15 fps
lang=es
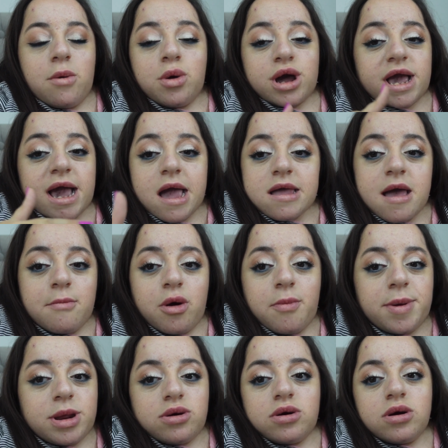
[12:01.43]
como que querramos,
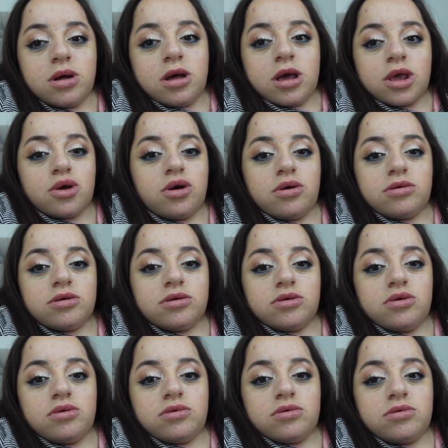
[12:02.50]
pero no,
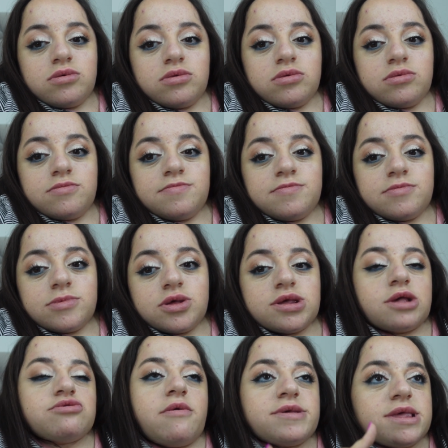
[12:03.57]
no, o
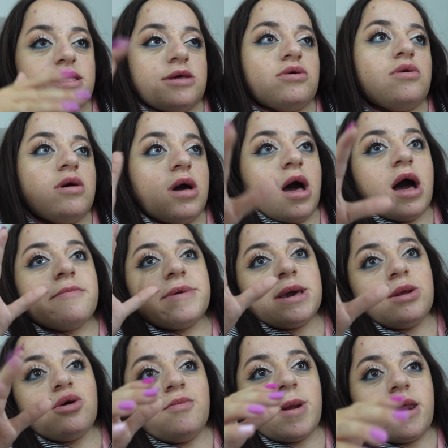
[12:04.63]
sea, yo a veces digo, ay, me
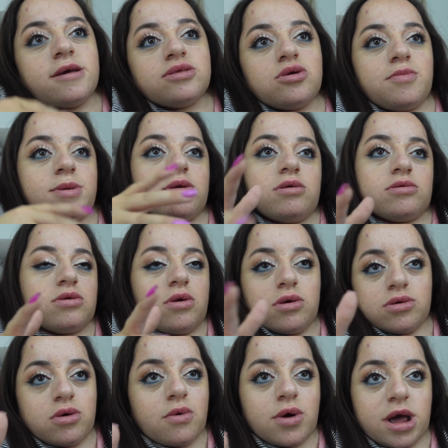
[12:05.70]
quiero comprar esto, pero
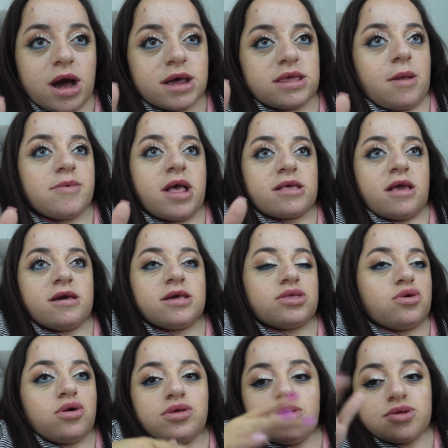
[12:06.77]
no, no voy a gastar plata en
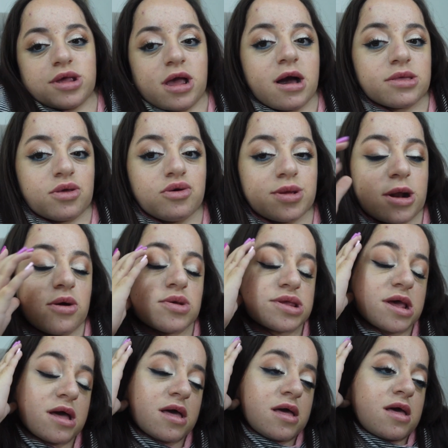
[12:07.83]
esto, entonces la gasto en otra
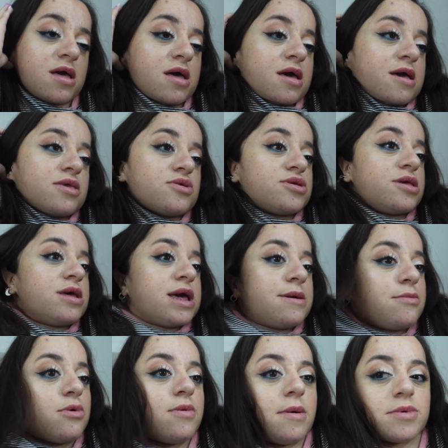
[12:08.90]
cosa. Entonces
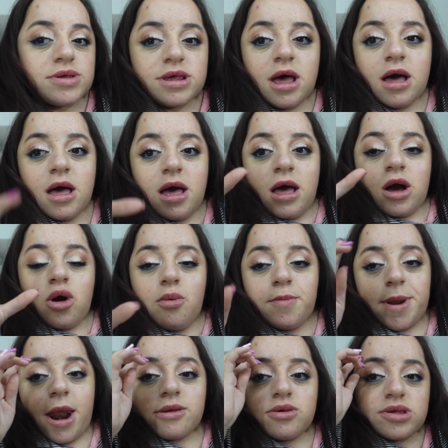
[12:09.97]
dijimos, vamos a
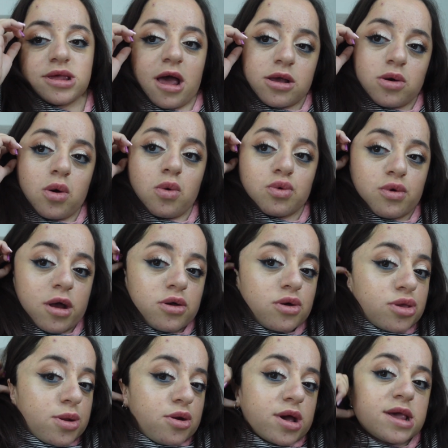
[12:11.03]
comprarnos algo uno al
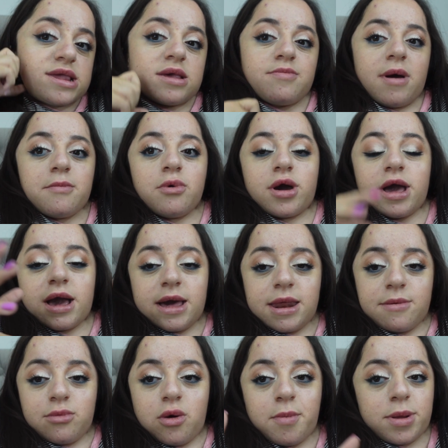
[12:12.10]
otro que sepamos que
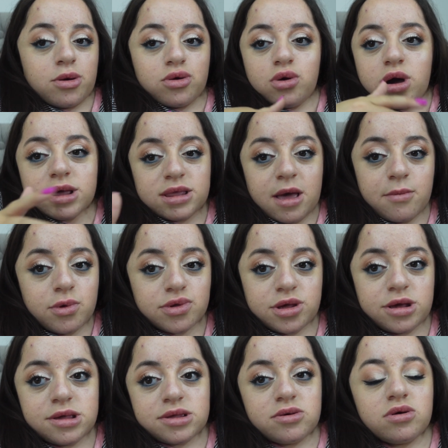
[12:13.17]
queremos, pero no gastamos
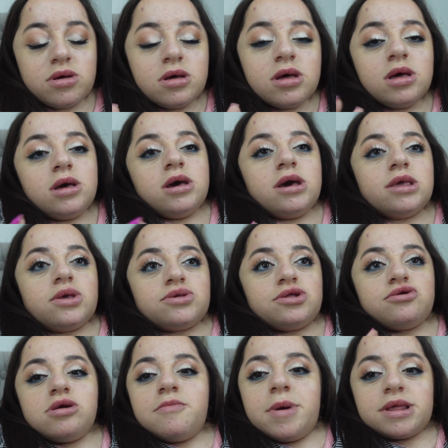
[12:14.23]
en eso.
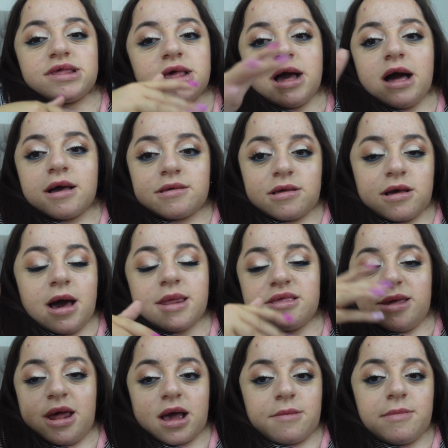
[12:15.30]
Entonces yo le pasé
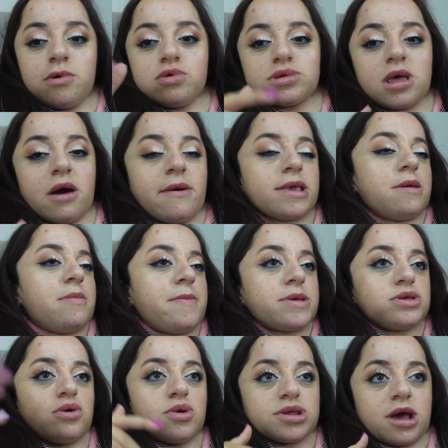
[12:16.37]
carteras que me gustaban, él me
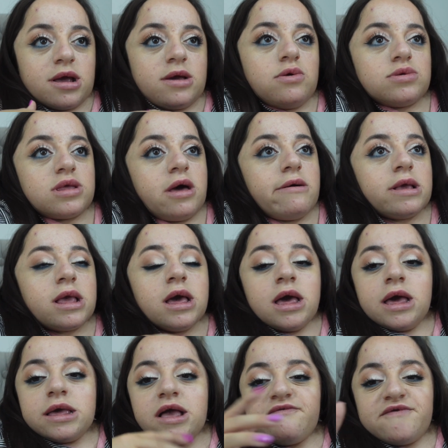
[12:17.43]
pasó cosas que le gustaban,
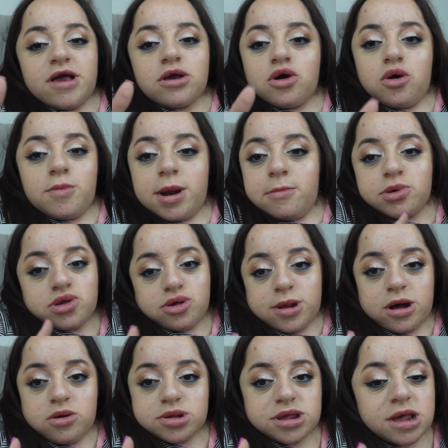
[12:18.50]
y al final nos compramos
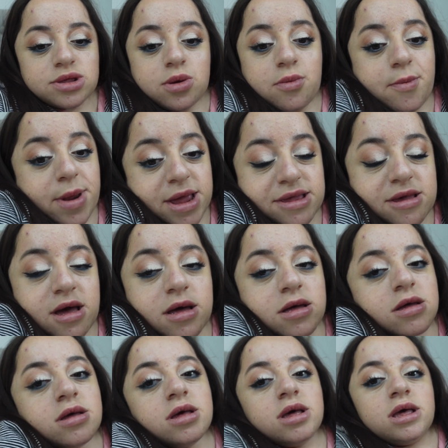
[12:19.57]
otra cosa sorpresa.
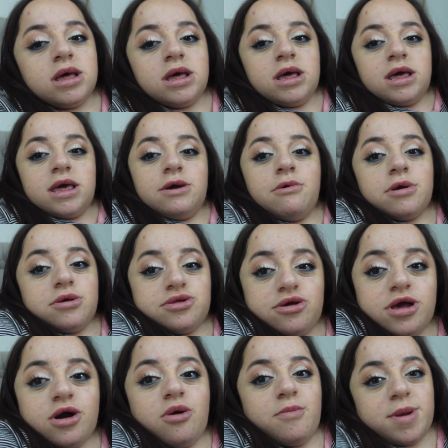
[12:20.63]
Y bueno, yo
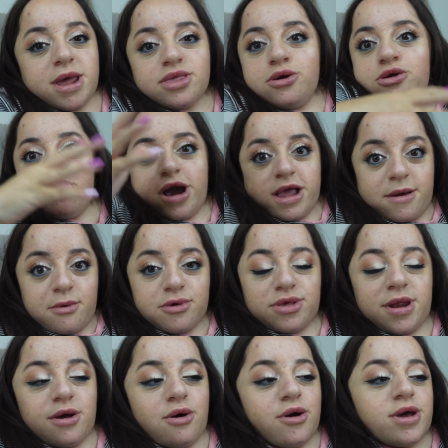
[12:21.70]
le compré todos los que le
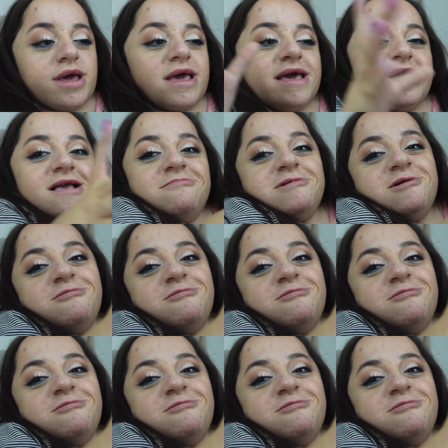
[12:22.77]
mostré hoy, y él me